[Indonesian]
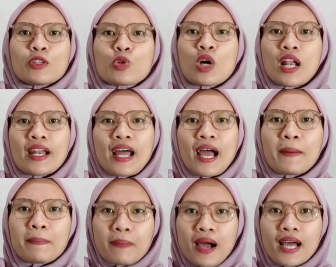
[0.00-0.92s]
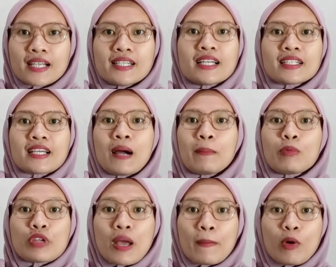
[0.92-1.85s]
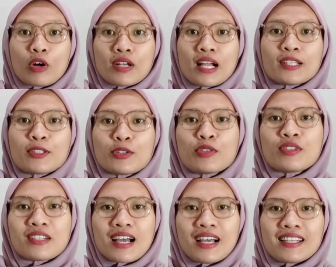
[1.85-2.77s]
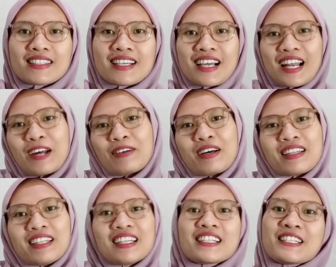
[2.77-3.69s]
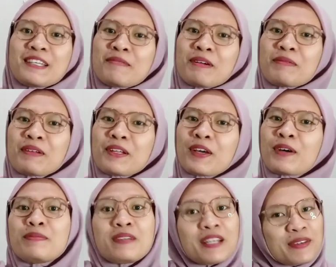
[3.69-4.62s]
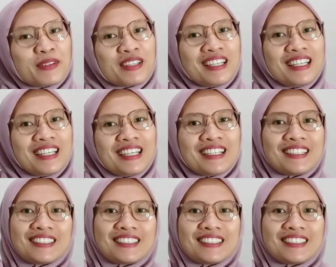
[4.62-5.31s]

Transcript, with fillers: jualan apa dan gak punya modal juga, jangan khawatir, simak video berikut ini.